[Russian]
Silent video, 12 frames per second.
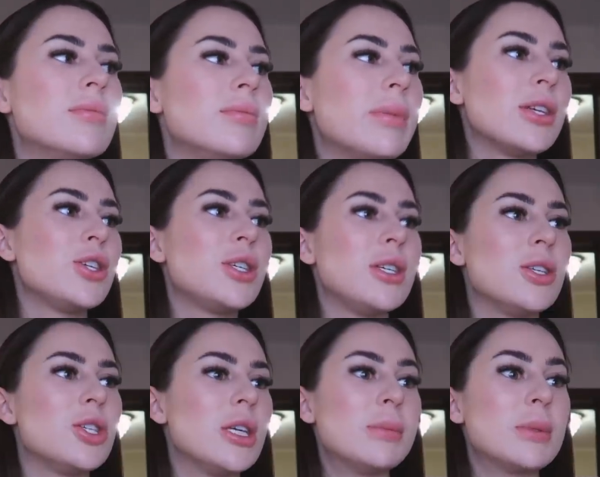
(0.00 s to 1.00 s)
пачки
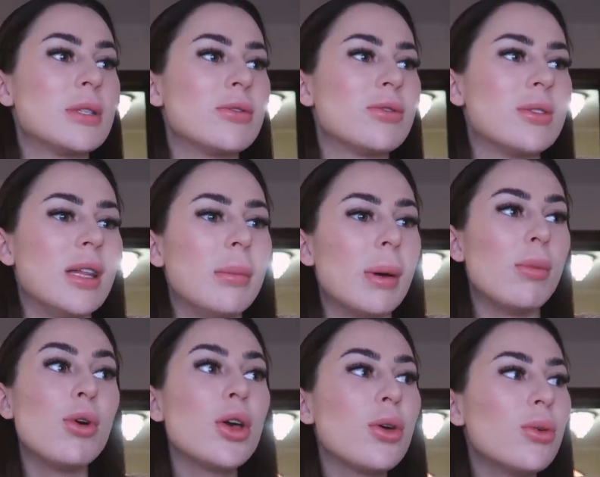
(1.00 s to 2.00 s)
чипсов на
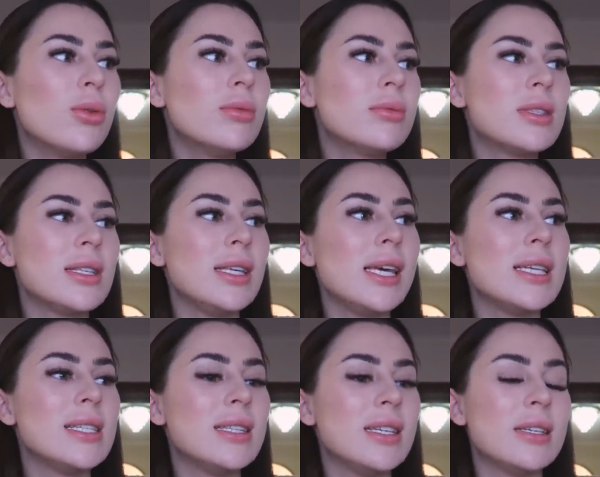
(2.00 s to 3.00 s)
помойку
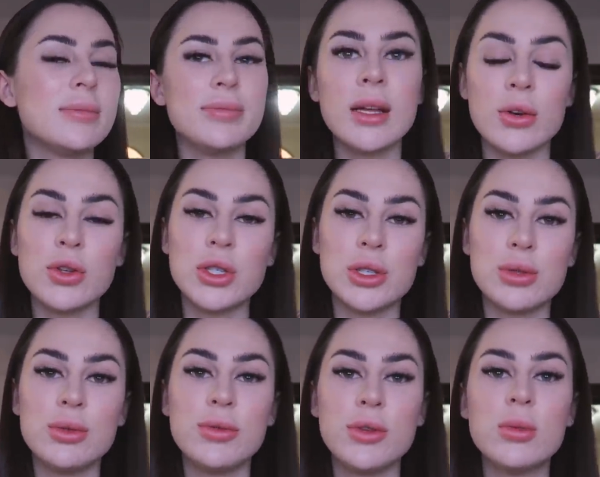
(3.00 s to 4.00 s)
съеденные. Короче,
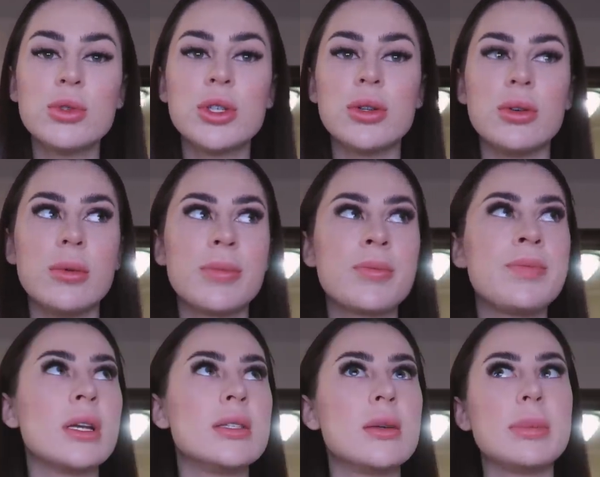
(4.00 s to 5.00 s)
суть в том, что
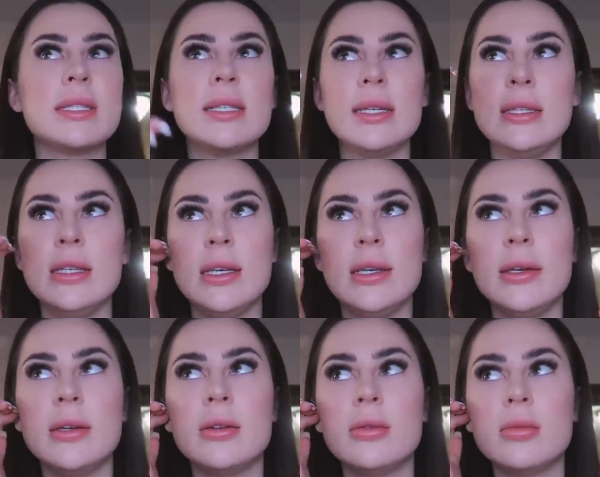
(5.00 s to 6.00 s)
за
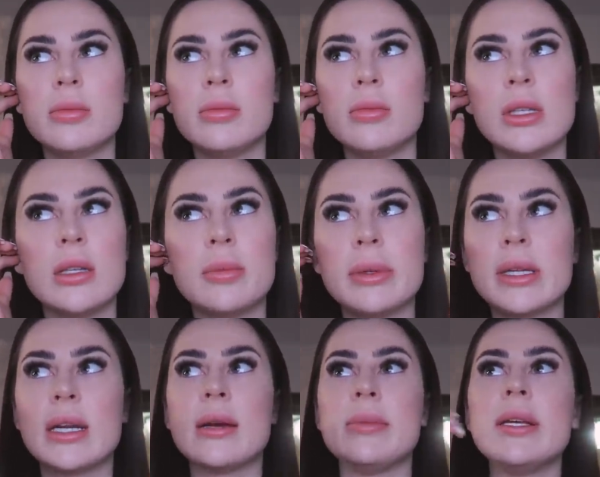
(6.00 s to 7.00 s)
последние где-то
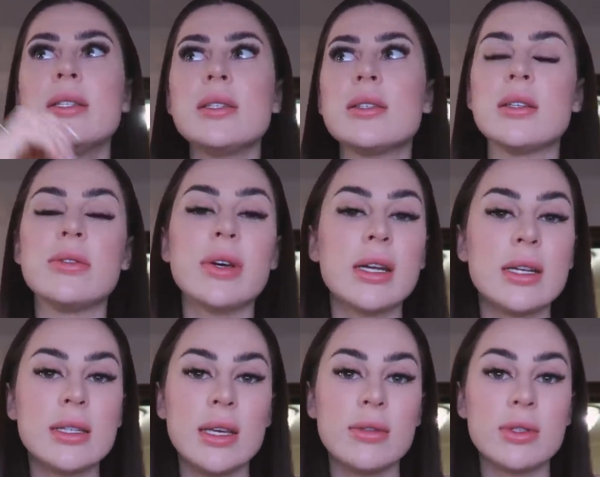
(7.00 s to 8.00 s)
полтора месяца два
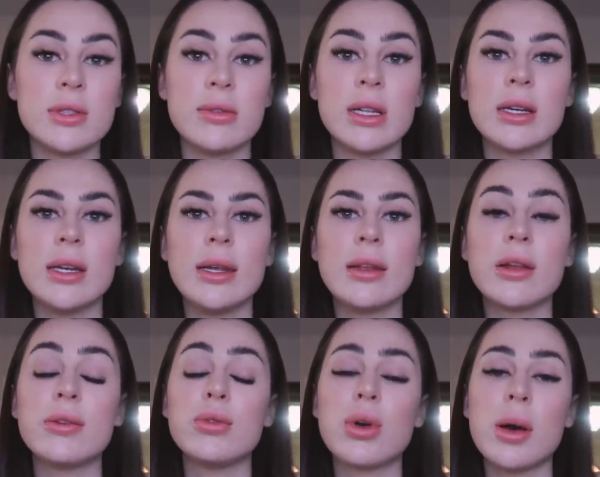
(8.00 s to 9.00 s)
раза я вызывала
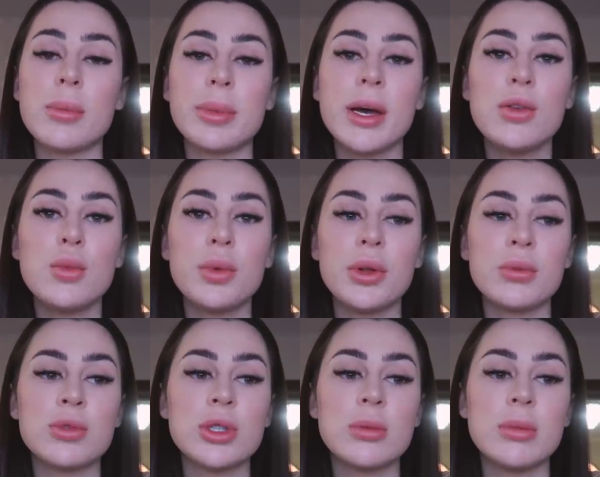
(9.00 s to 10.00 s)
клининговую компанию,
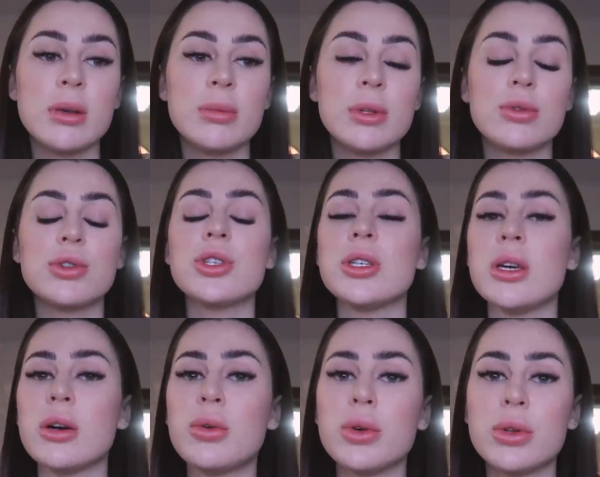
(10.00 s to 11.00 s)
потому что мне было
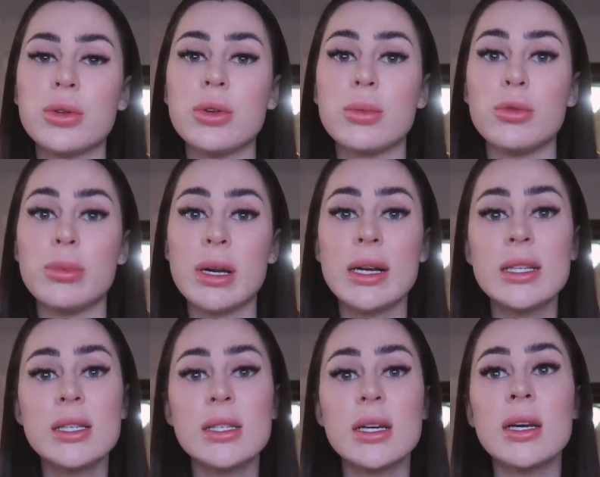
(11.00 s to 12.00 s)
очень охота дома
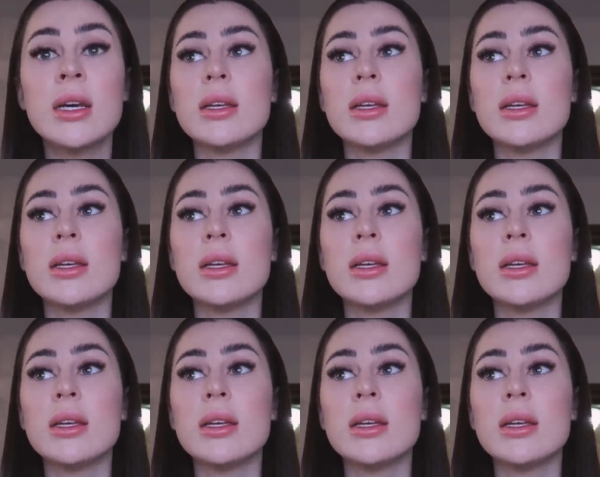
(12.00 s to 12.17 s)
убираться.